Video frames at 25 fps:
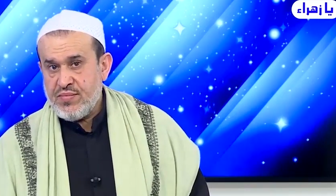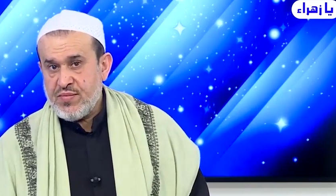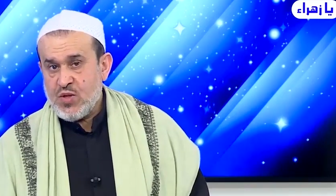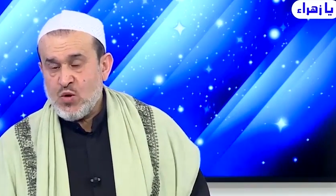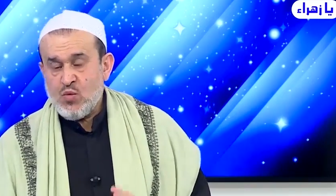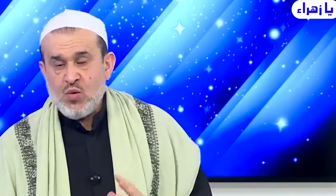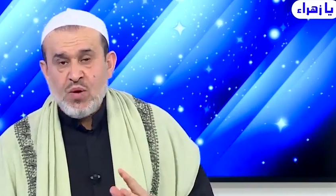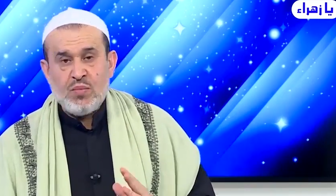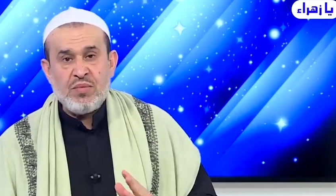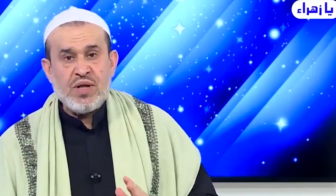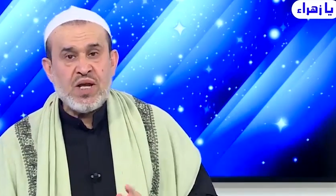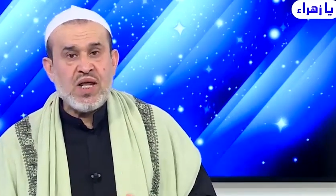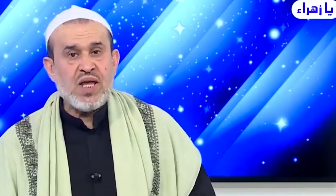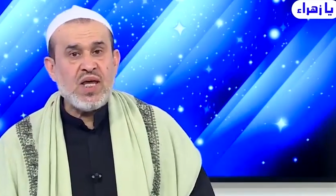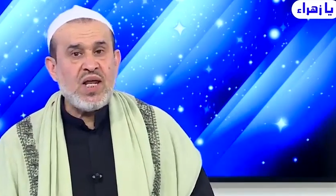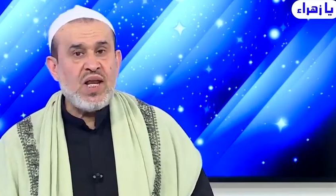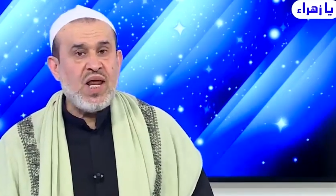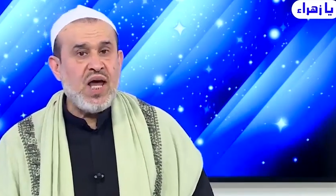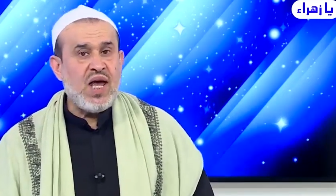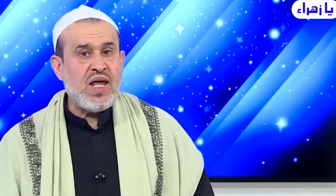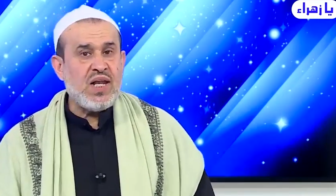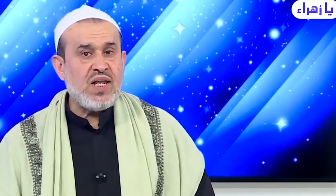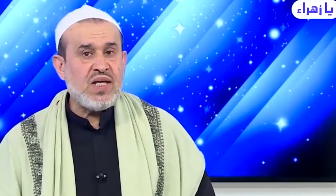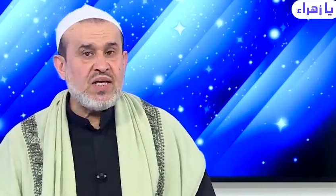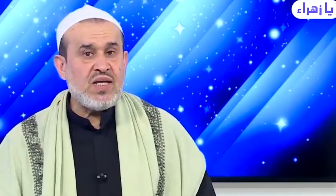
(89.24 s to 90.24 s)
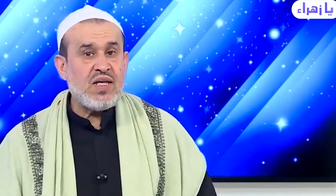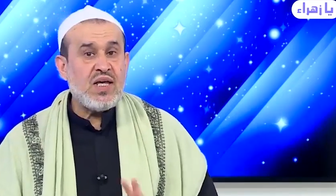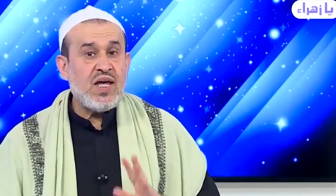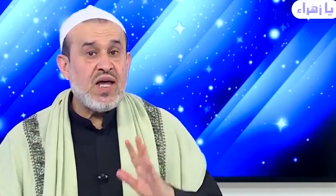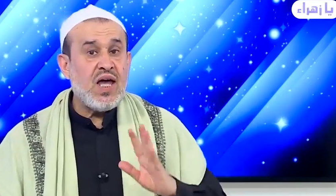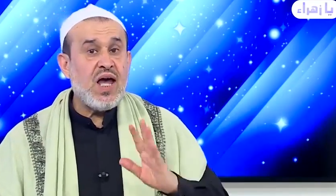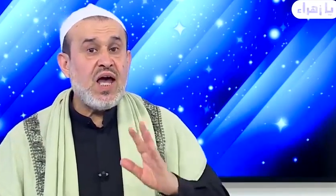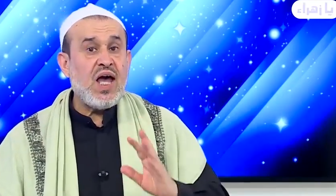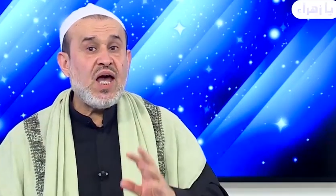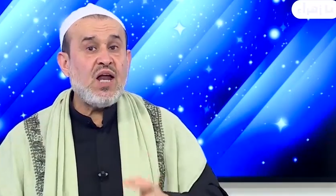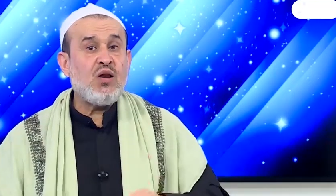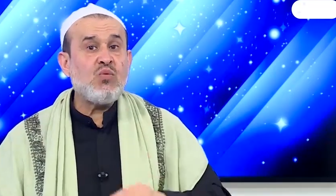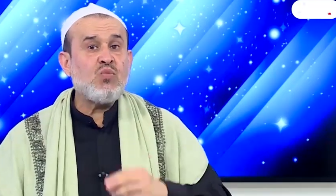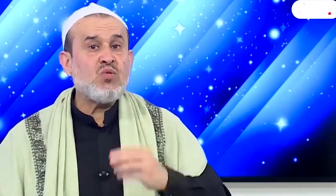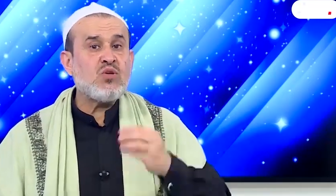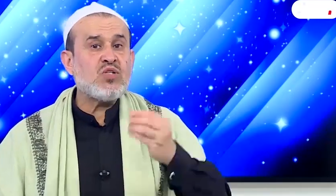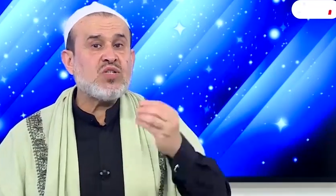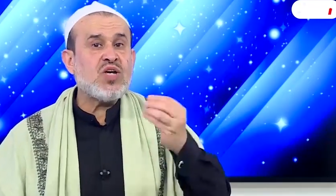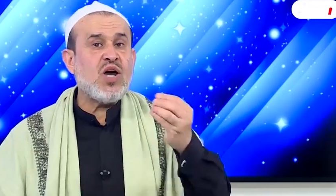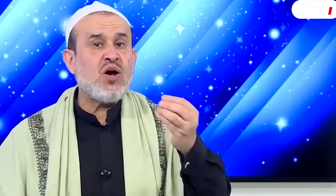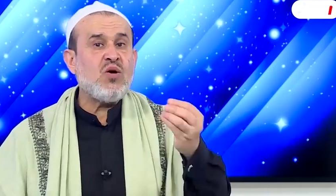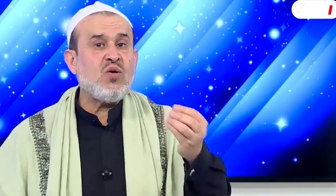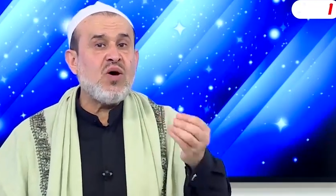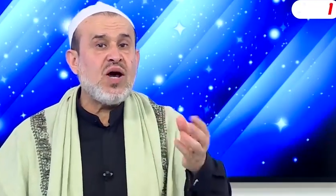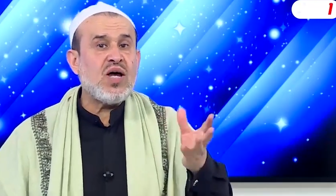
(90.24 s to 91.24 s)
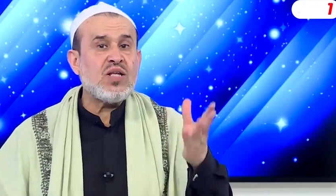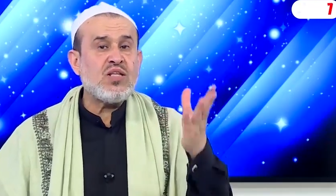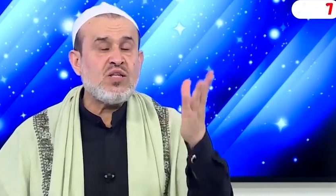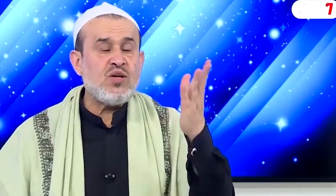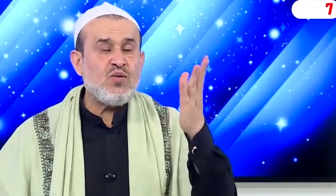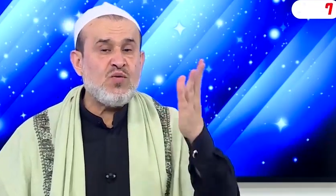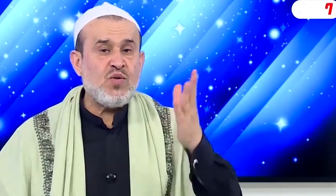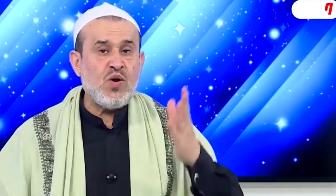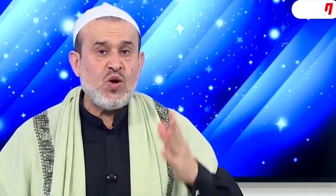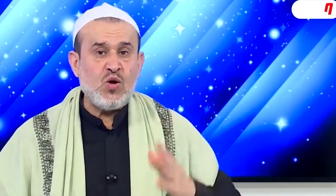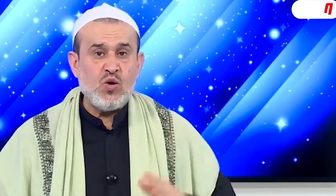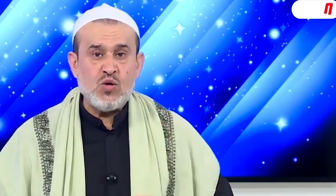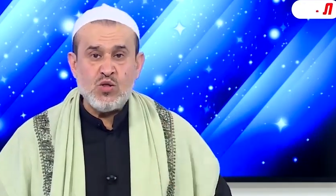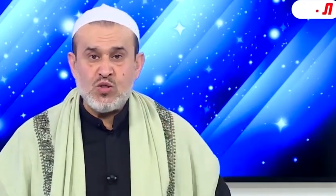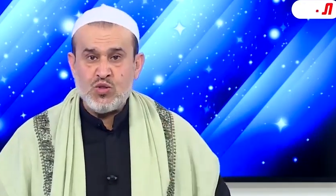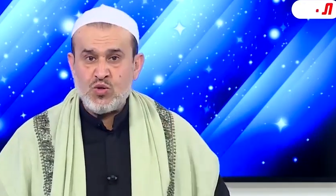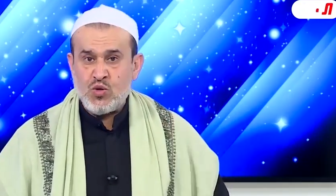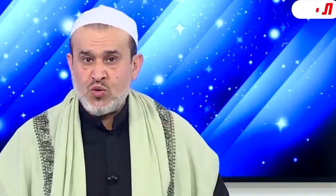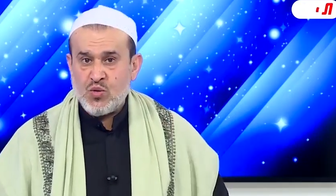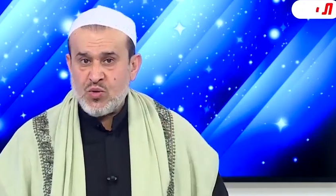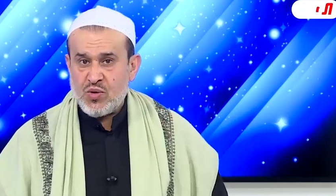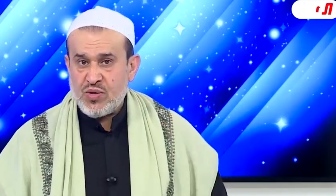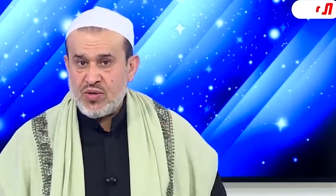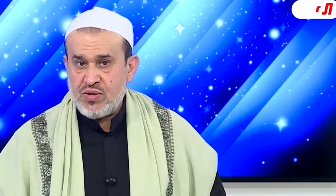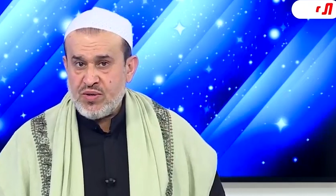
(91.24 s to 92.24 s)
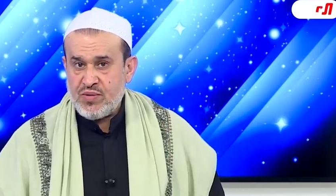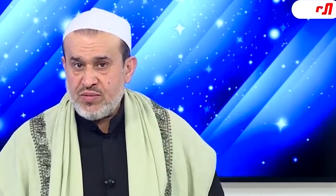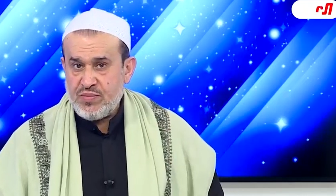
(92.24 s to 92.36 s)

ومن خلال المساواة في الأجور